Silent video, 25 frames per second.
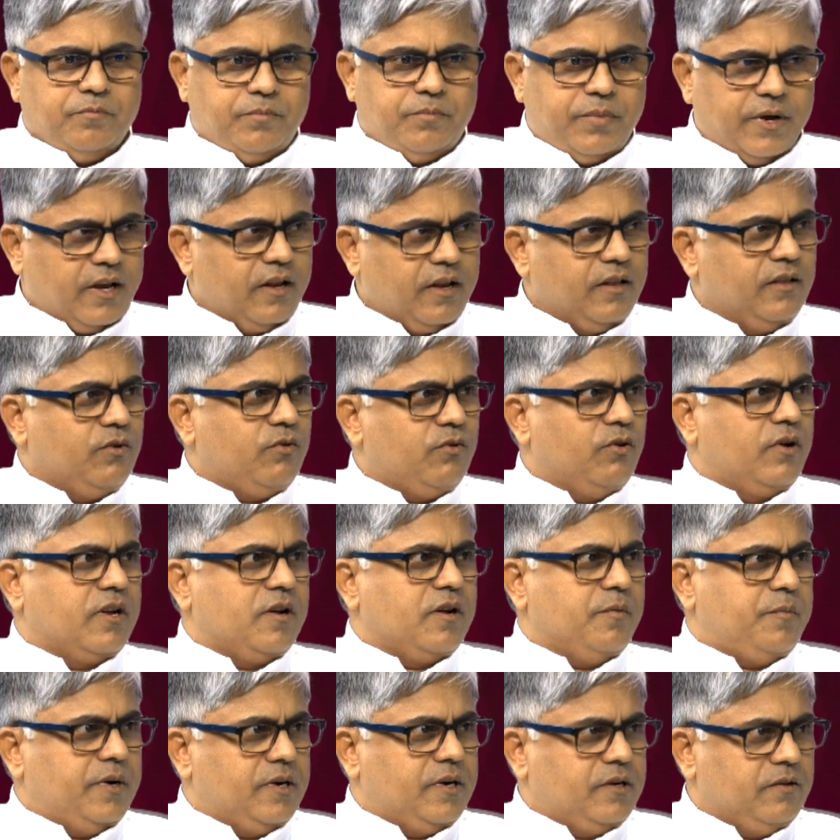பகிர்ந்து
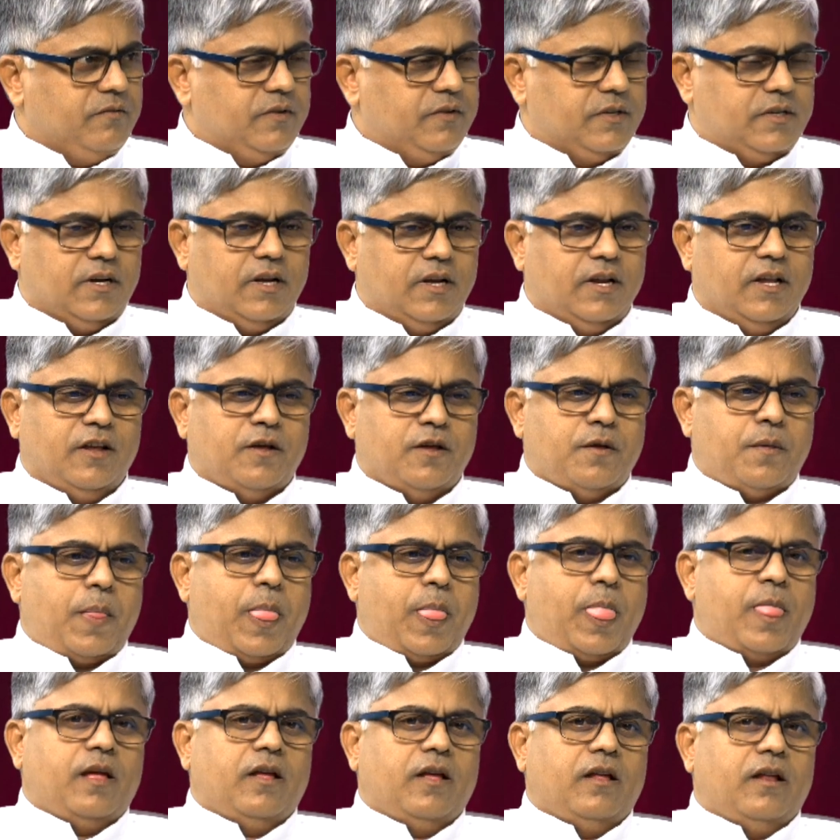கொடுக்கப்பட்டு விட்டன
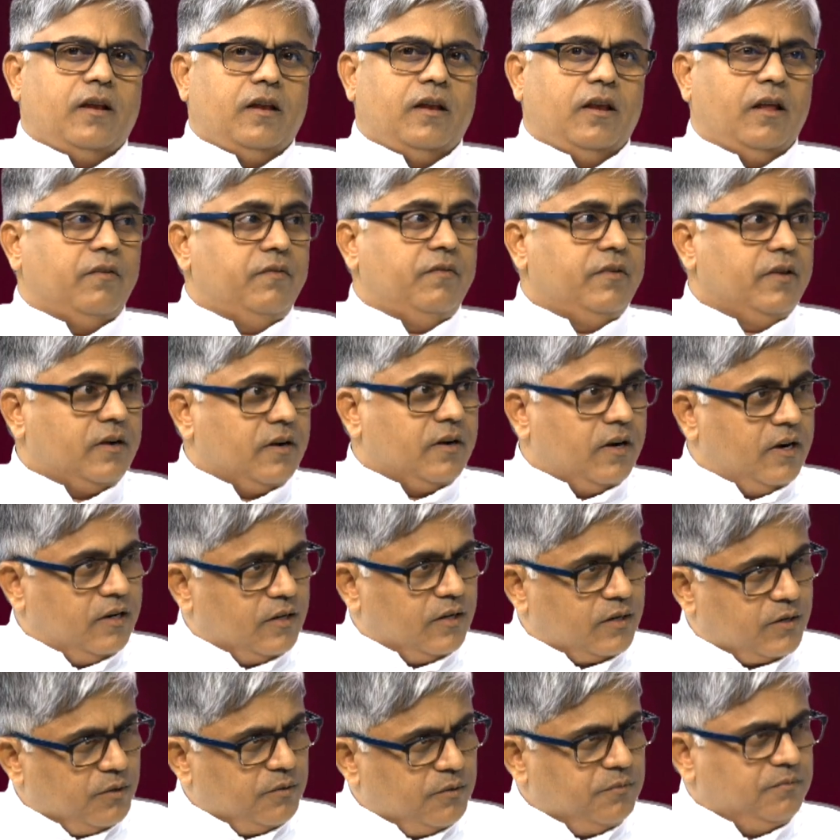
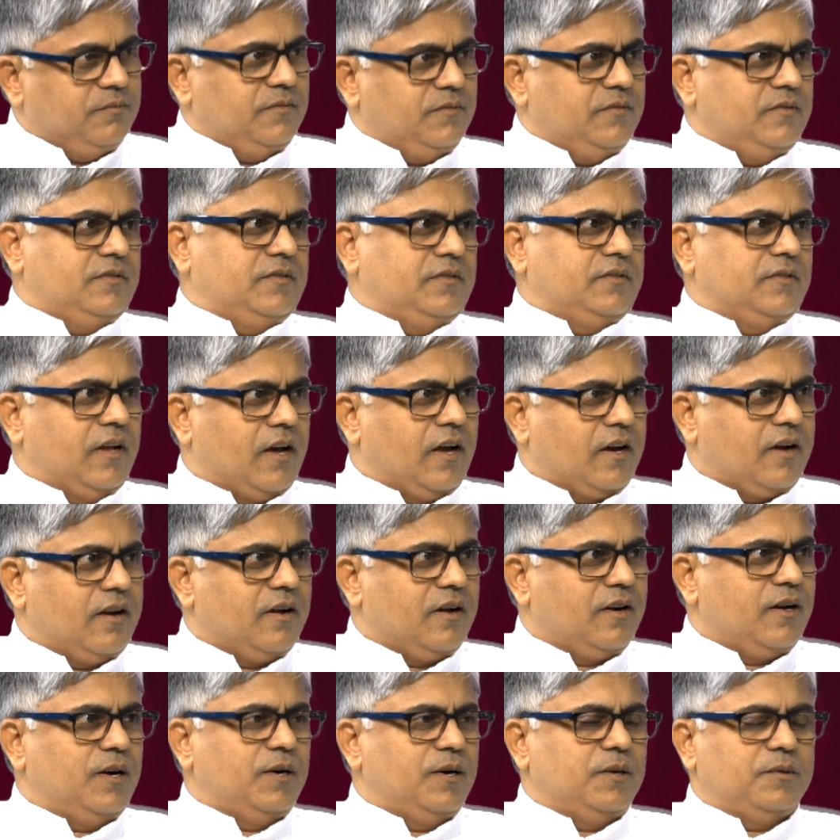லேவியர்களுக்கும்
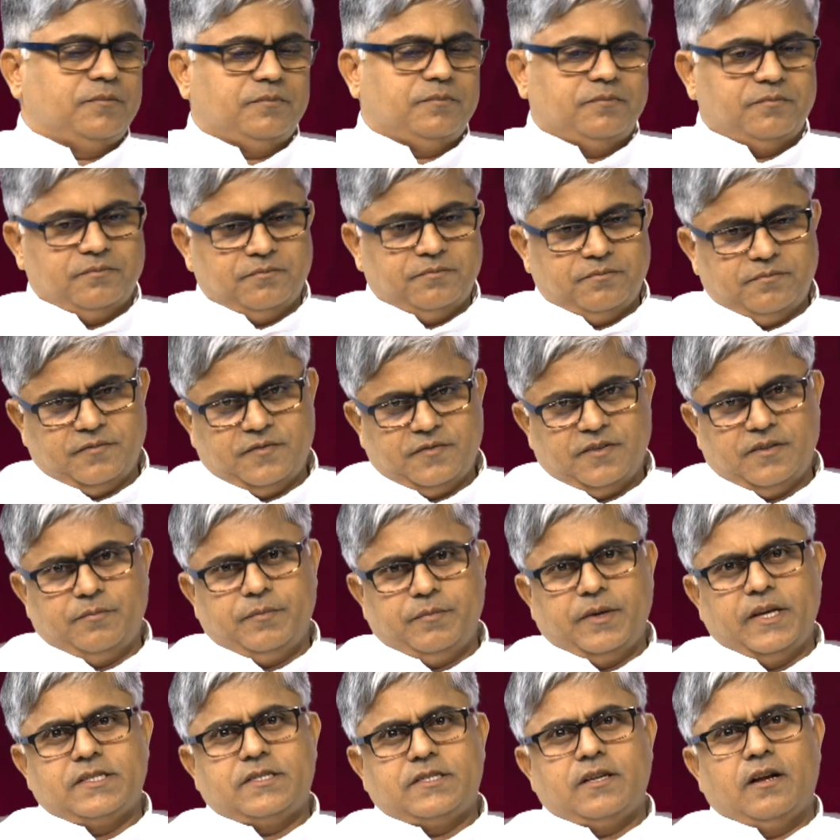நகரங்களும்
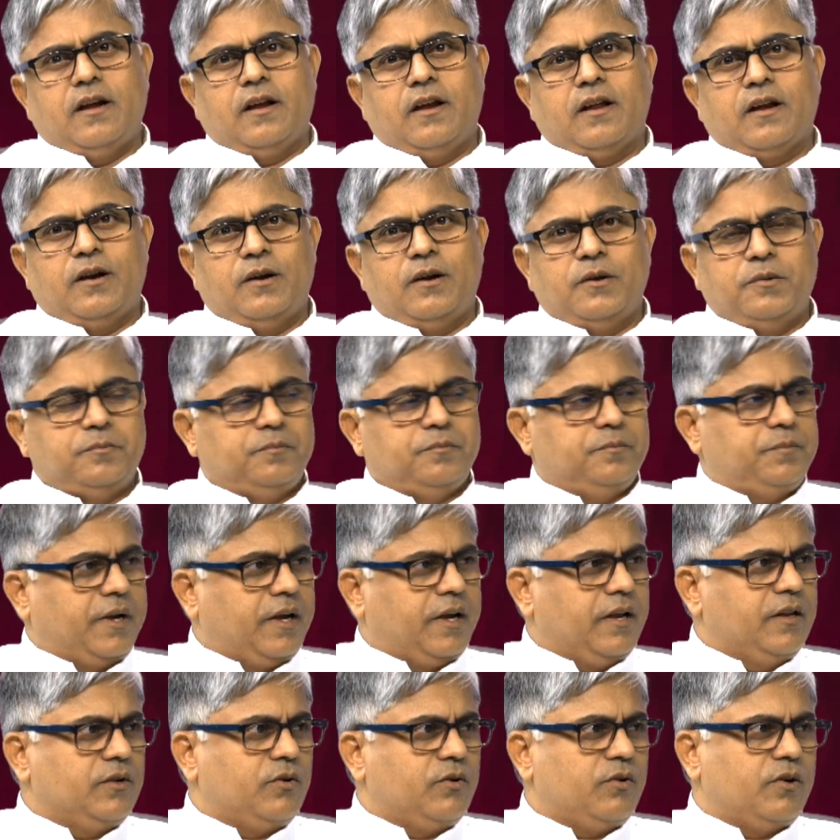மேய்ச்சல் நிலங்களும்
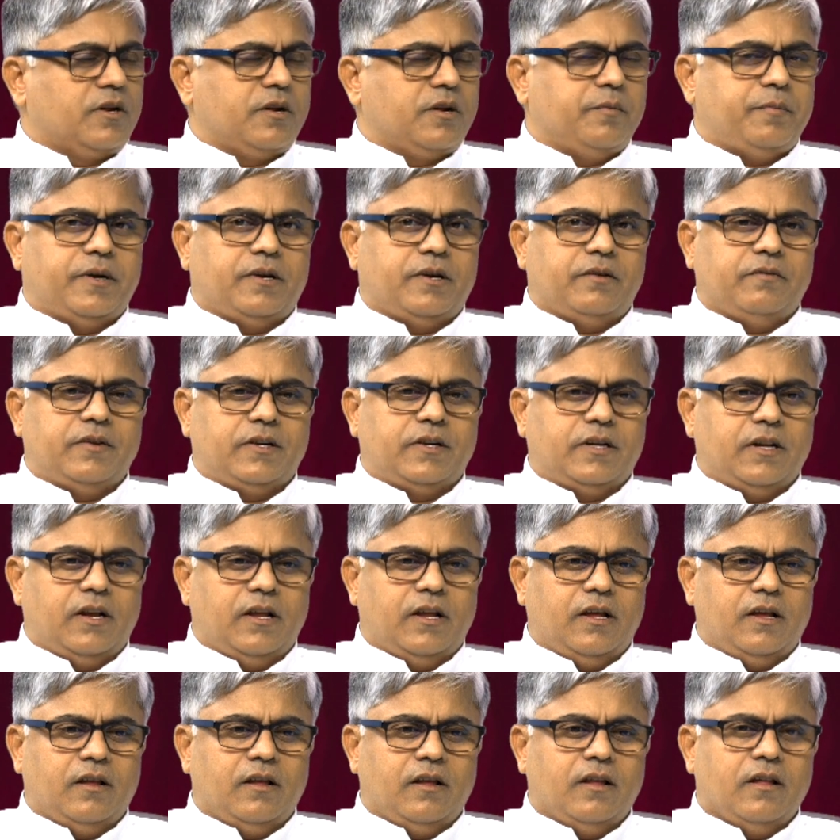பகிர்ந்து கொடுக்கப்பட்டு விட்டன